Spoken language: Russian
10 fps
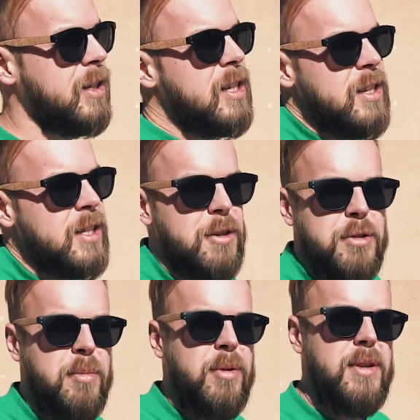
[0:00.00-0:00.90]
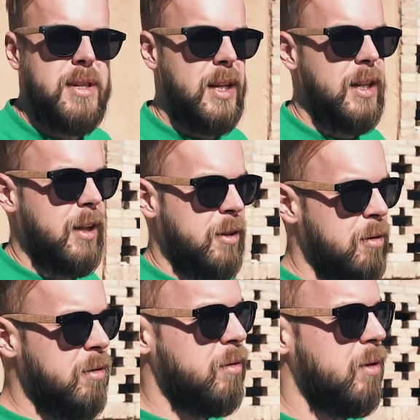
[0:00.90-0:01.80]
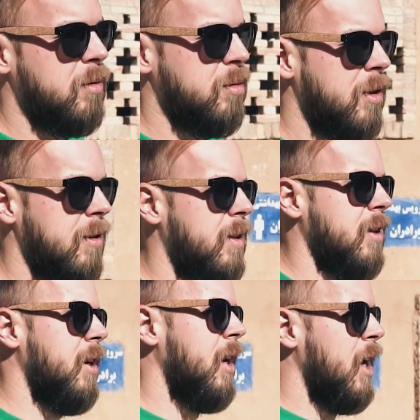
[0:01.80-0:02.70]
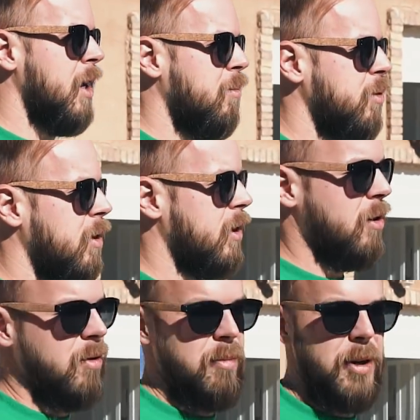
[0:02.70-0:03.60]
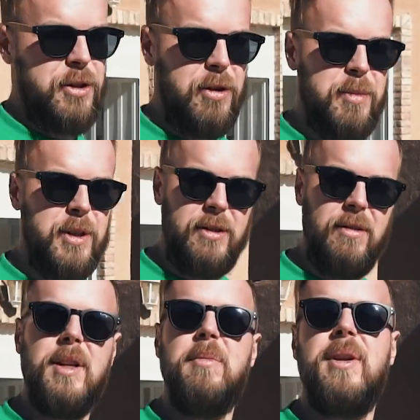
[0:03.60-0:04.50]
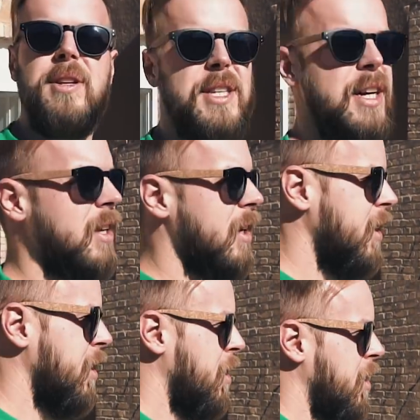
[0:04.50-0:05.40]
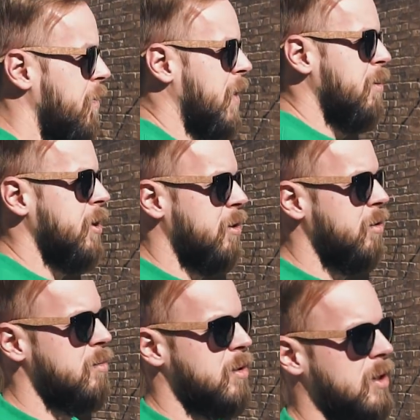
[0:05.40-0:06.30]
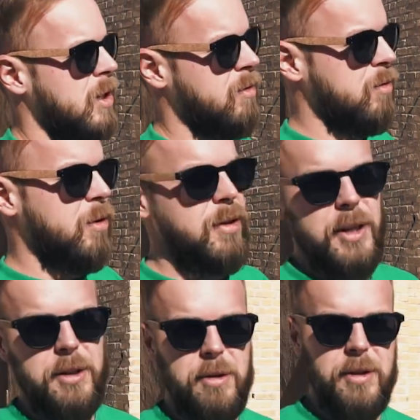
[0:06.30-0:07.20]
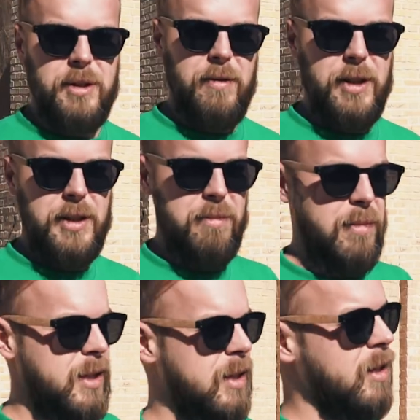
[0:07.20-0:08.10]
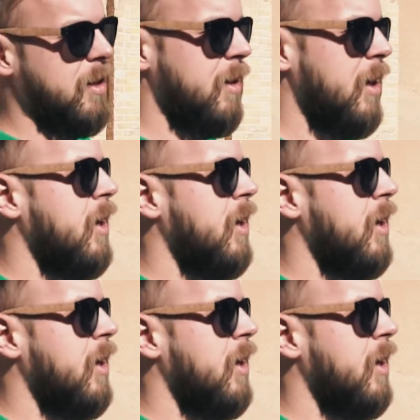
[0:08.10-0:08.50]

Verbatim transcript: Я, кстати, не знаю, что будет, если она откроет голову, ну, наверное, будет такое большое общественное порицание. А мы находимся, кстати, в городе, который называется Бадгир.